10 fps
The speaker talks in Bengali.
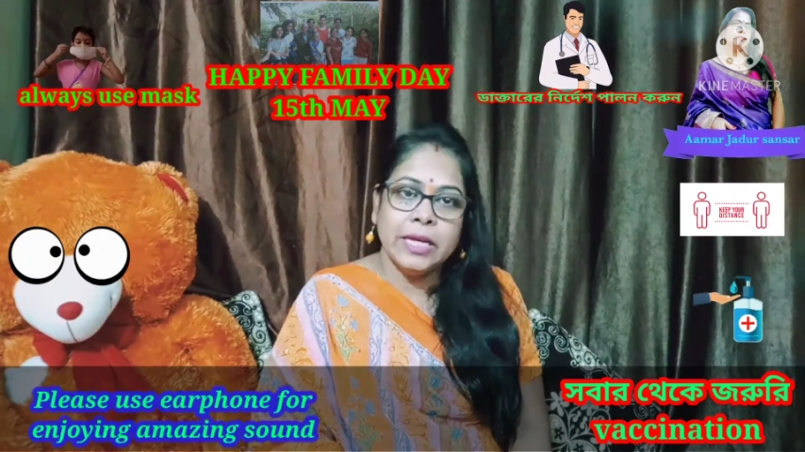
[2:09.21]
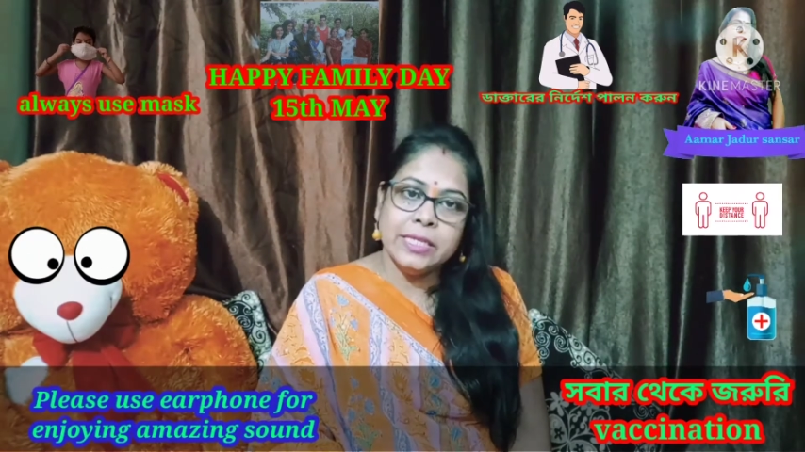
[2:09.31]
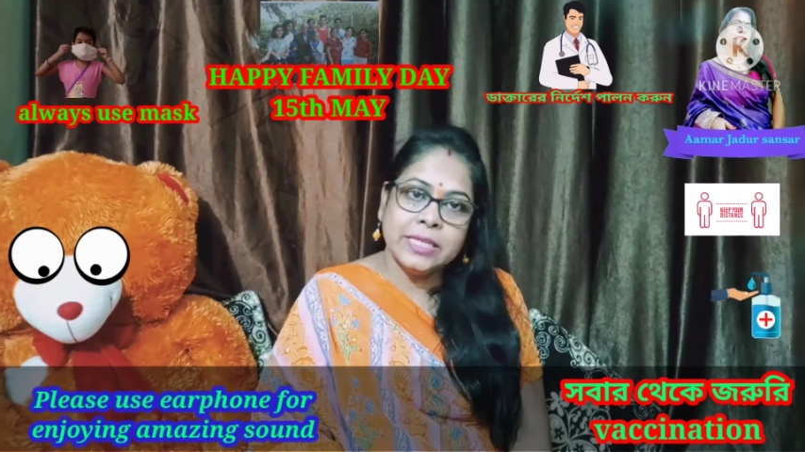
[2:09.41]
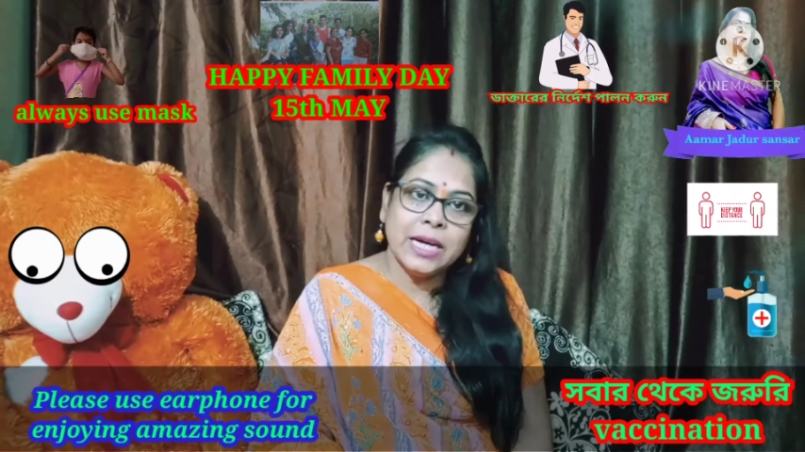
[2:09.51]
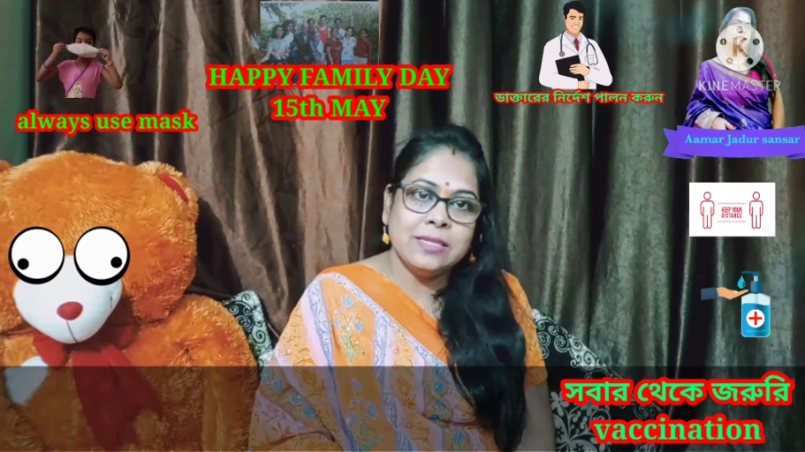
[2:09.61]
এই
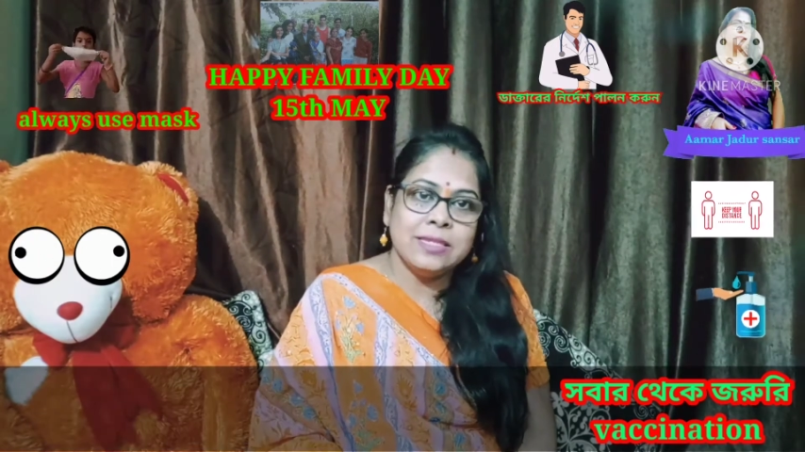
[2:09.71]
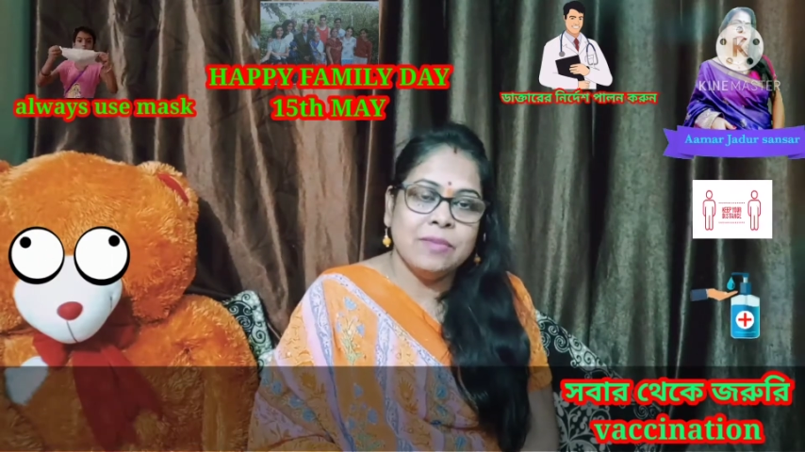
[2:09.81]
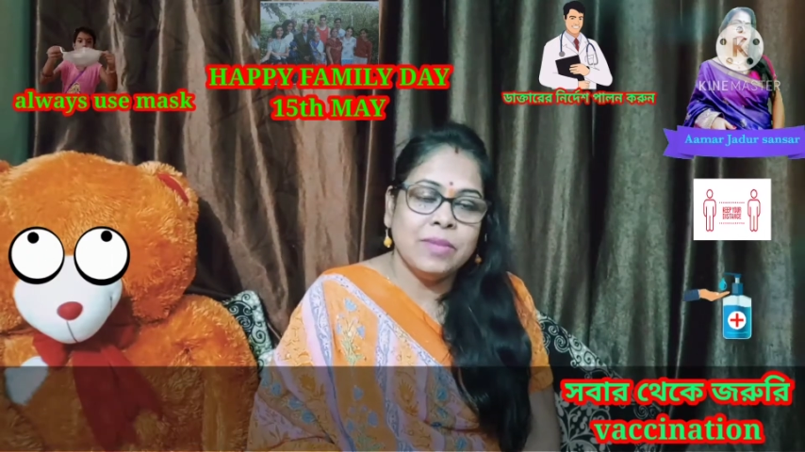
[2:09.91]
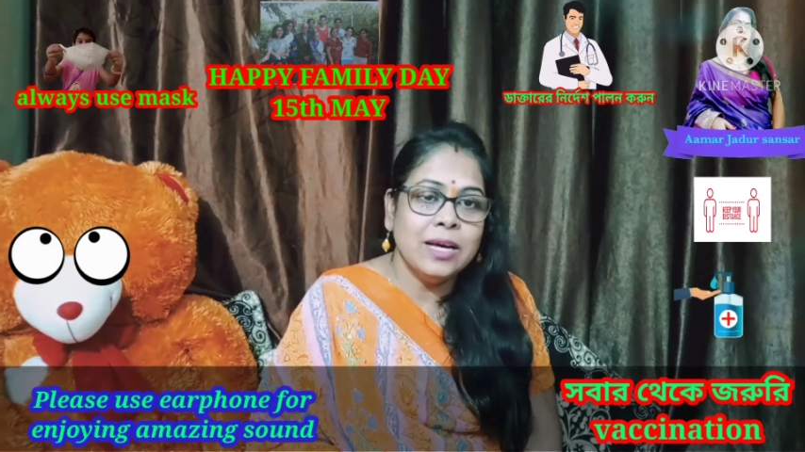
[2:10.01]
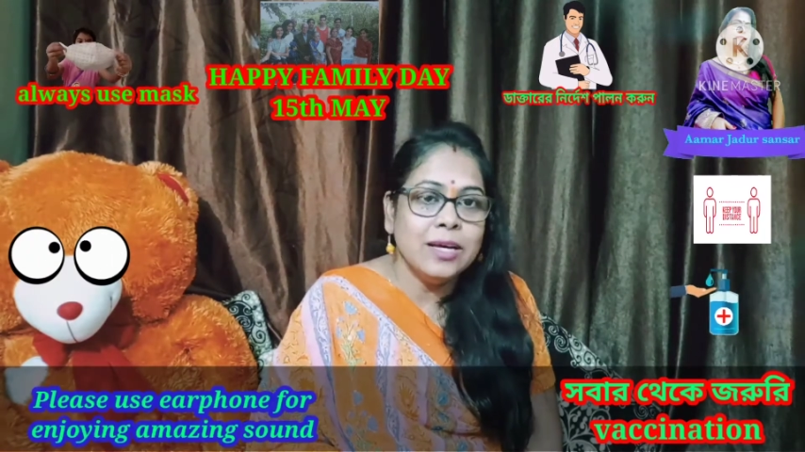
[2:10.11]
কাজটা
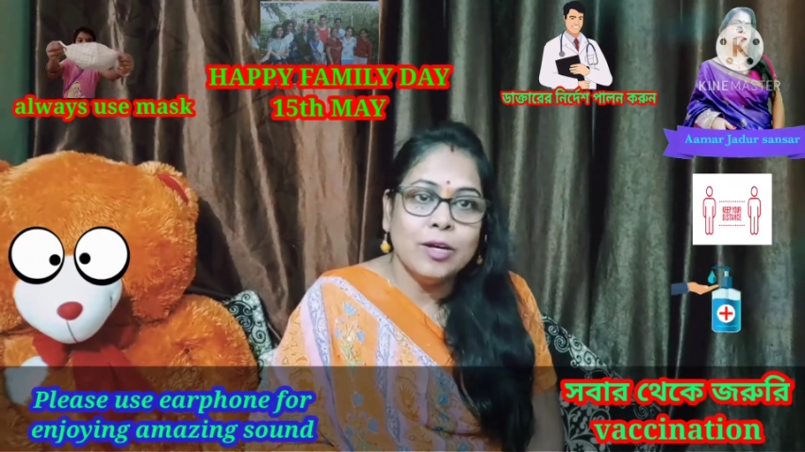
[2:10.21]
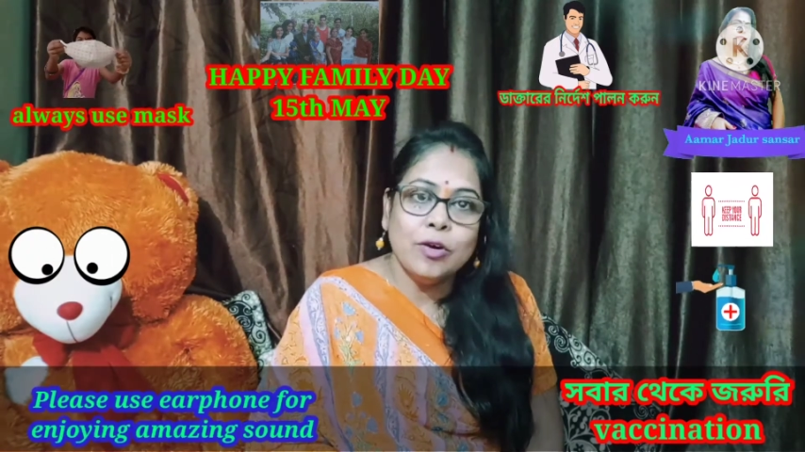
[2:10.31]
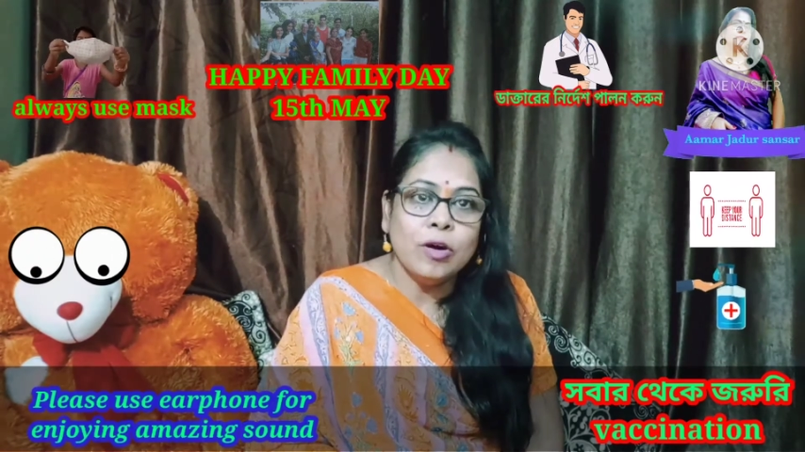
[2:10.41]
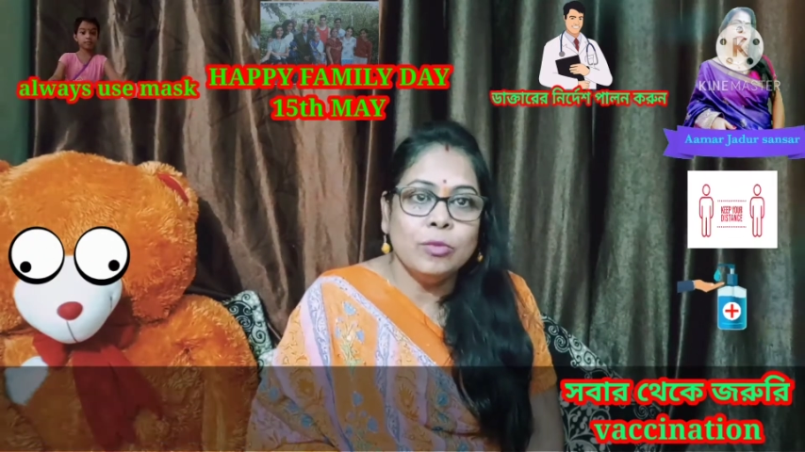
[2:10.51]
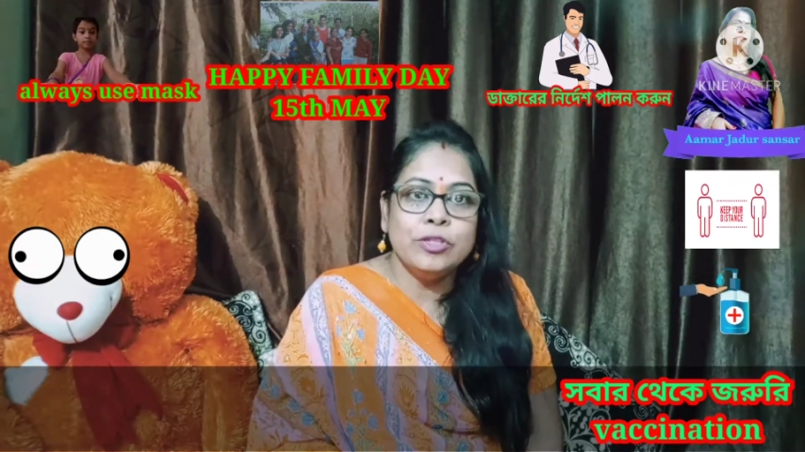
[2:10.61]
আমরা
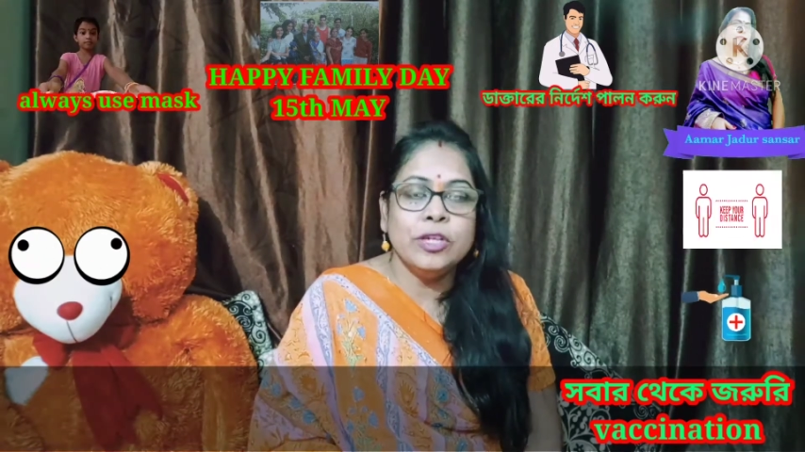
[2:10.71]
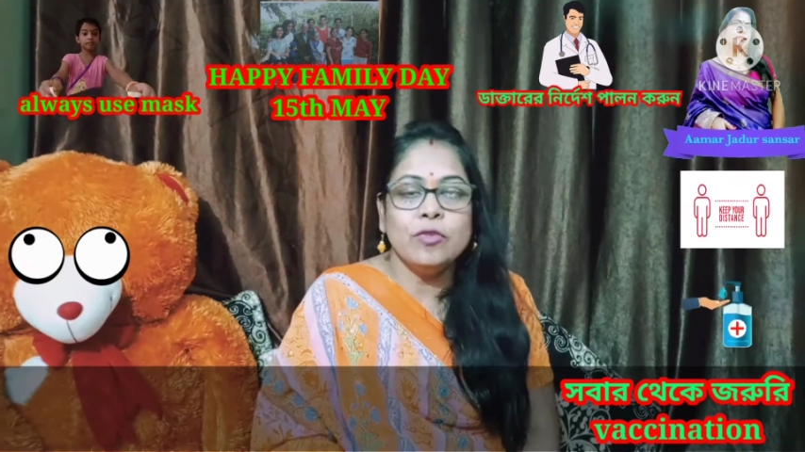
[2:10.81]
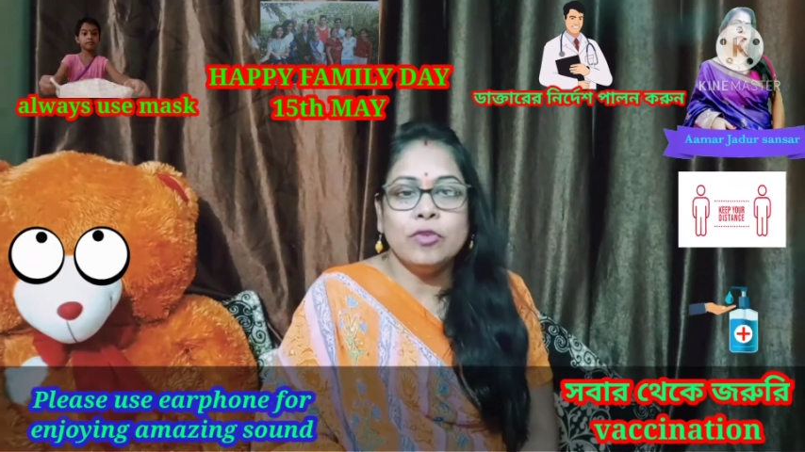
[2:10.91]
অবশ্যই